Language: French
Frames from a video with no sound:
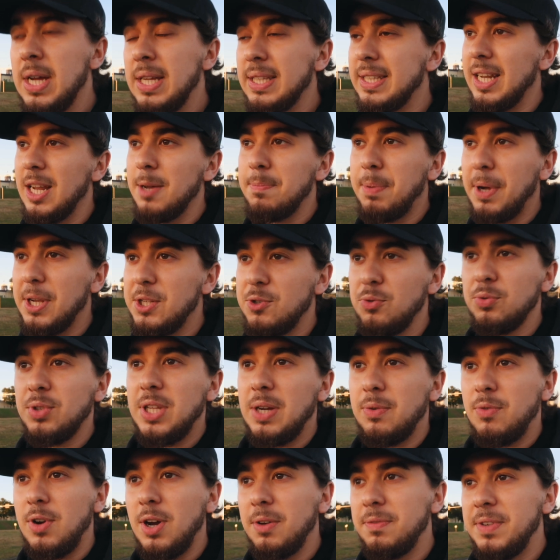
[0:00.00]
tu as l'impression
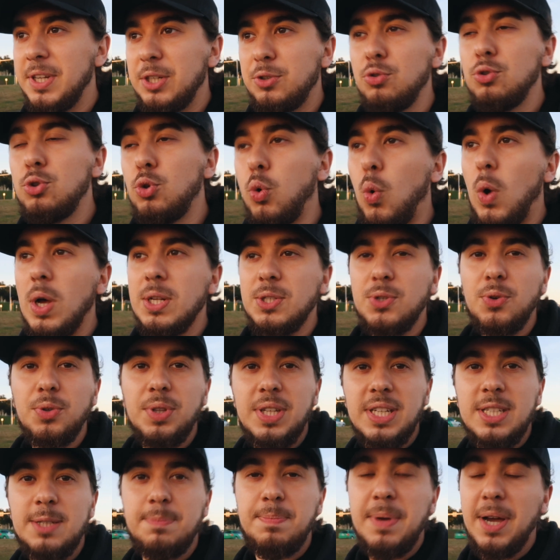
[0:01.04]
d'avoir vécu 3 ans
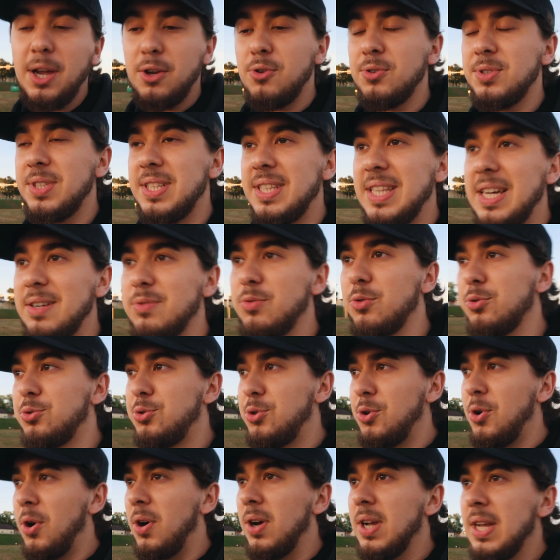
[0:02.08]
d'expérience et
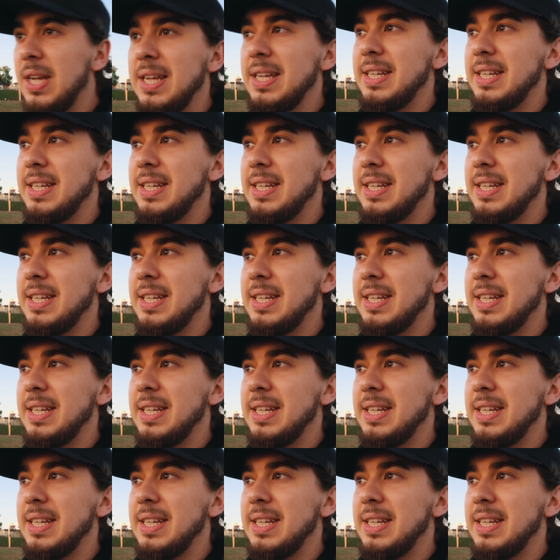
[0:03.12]
d'aventure,